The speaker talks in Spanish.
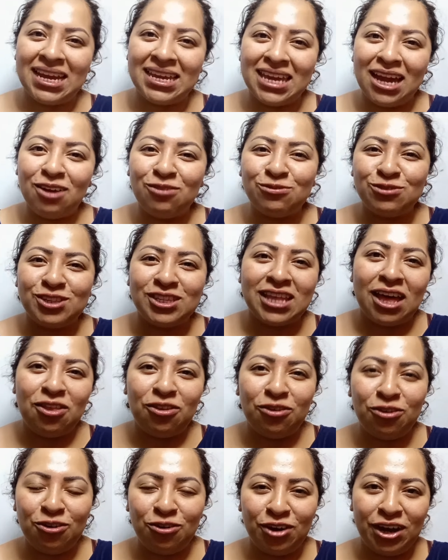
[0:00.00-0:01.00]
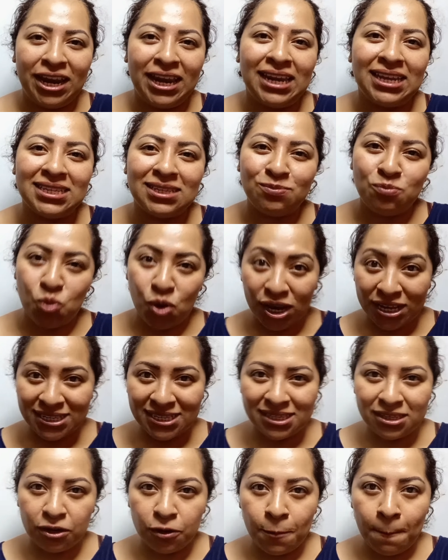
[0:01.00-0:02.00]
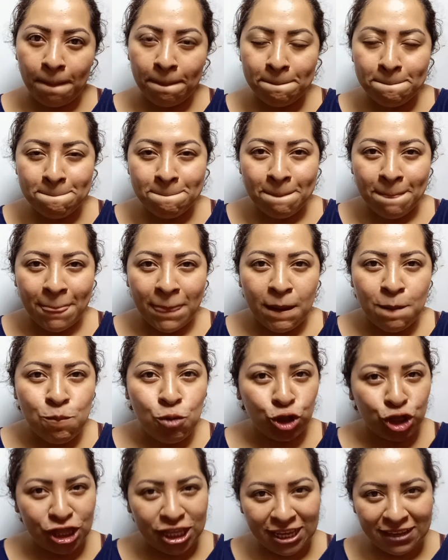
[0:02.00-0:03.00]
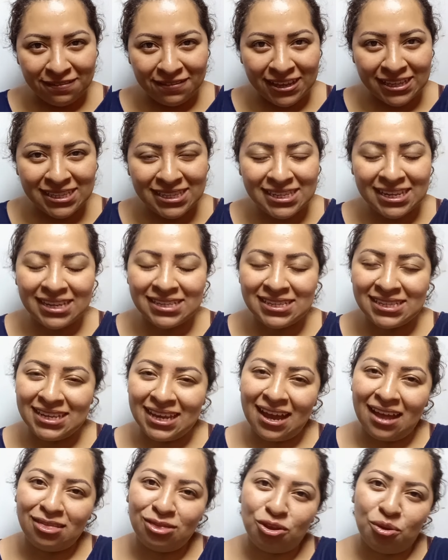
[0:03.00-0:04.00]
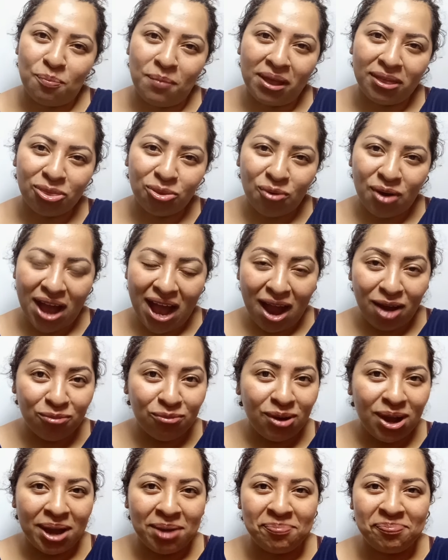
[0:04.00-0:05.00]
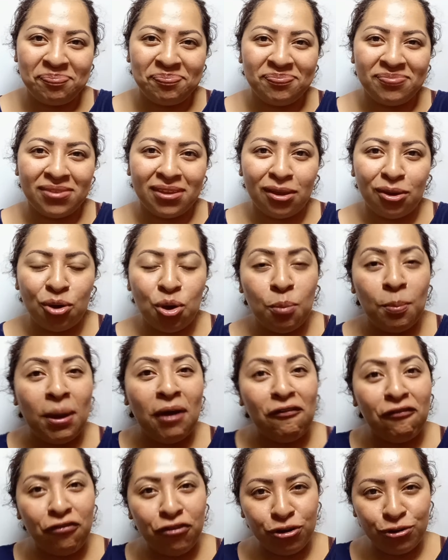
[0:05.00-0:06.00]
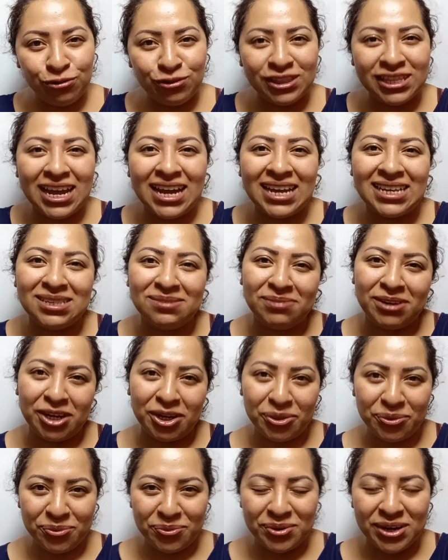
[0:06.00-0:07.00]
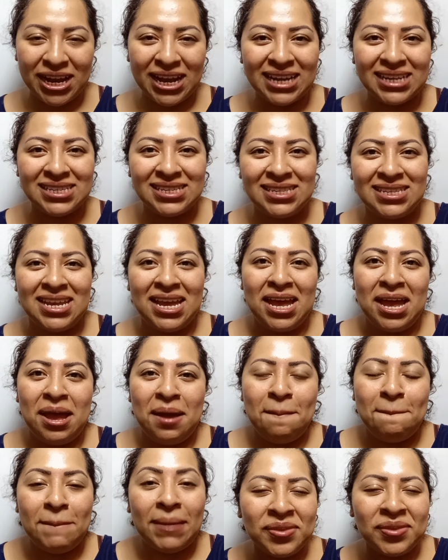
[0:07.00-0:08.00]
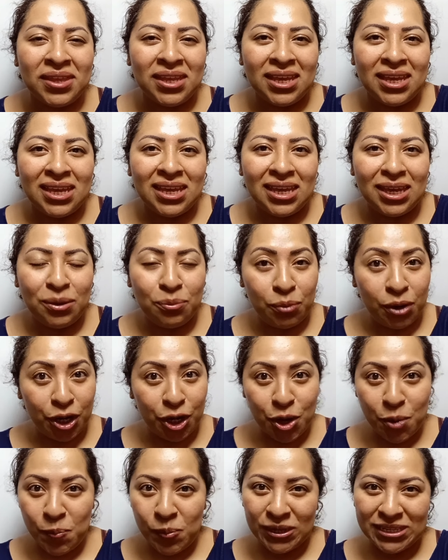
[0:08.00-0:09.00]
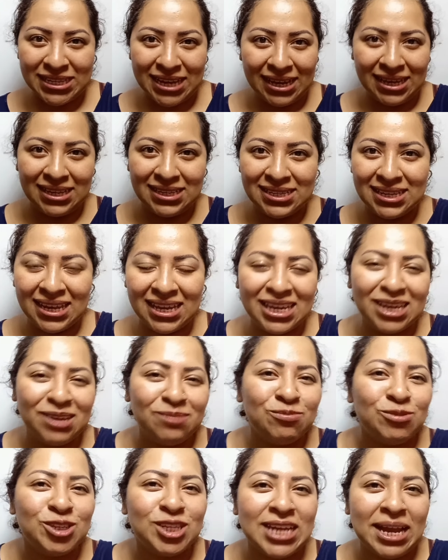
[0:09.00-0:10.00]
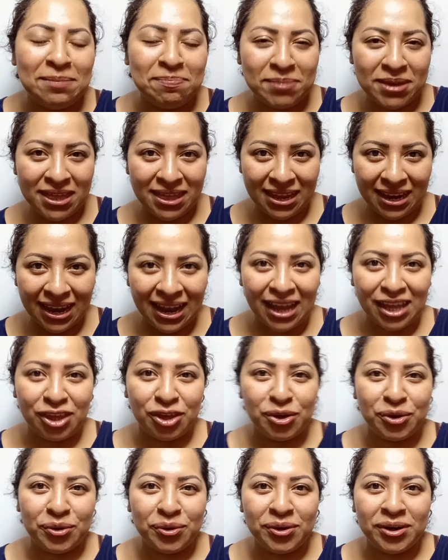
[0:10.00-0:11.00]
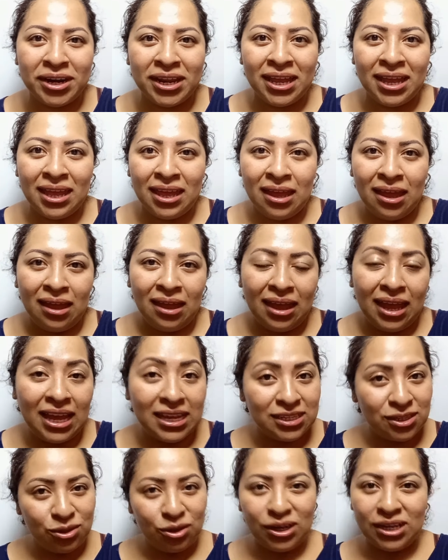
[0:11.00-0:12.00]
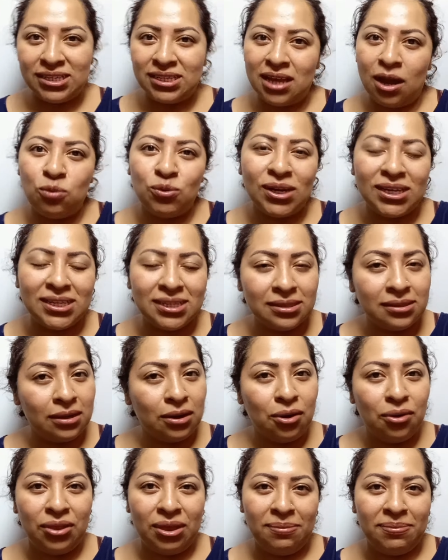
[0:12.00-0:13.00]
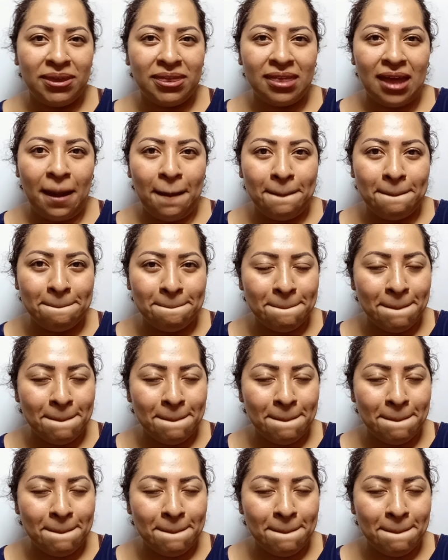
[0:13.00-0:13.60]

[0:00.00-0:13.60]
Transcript: haya gustado lo que les muestro. Motívense, sigan tomando agua, coman frutas, verduras. Y bueno, pues aquí seguimos al pie de cañón. Esto que sea un estilo de vida,